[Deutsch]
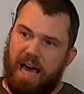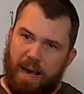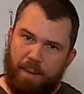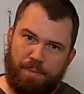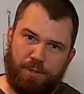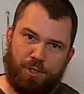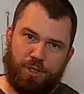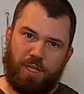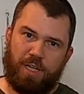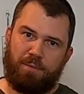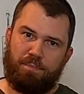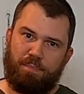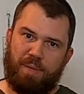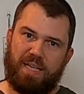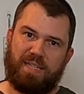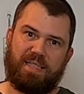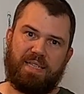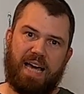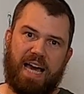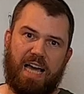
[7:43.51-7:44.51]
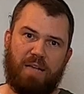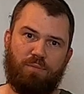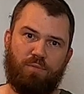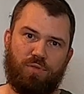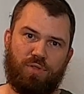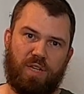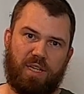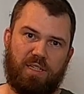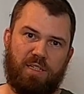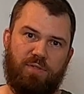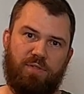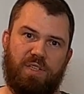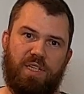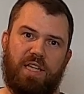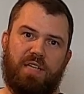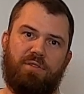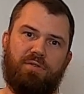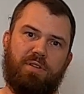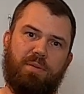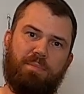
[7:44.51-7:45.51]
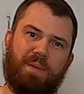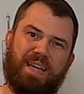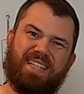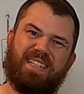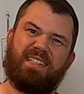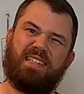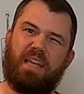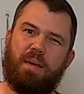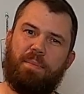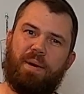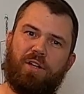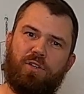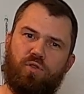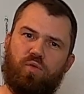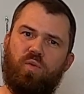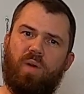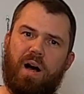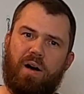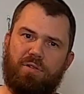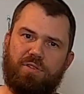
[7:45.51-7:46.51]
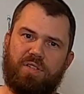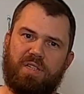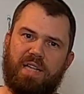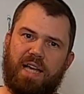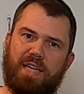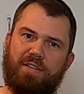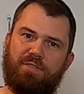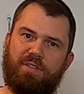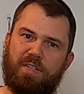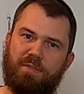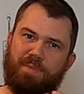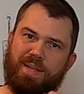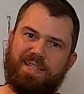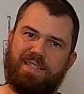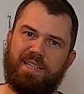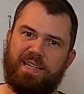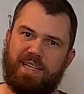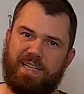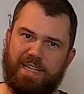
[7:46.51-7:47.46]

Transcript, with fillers: Abstand beste Atmungsaktivität und den besten Temperaturausgleich und das beste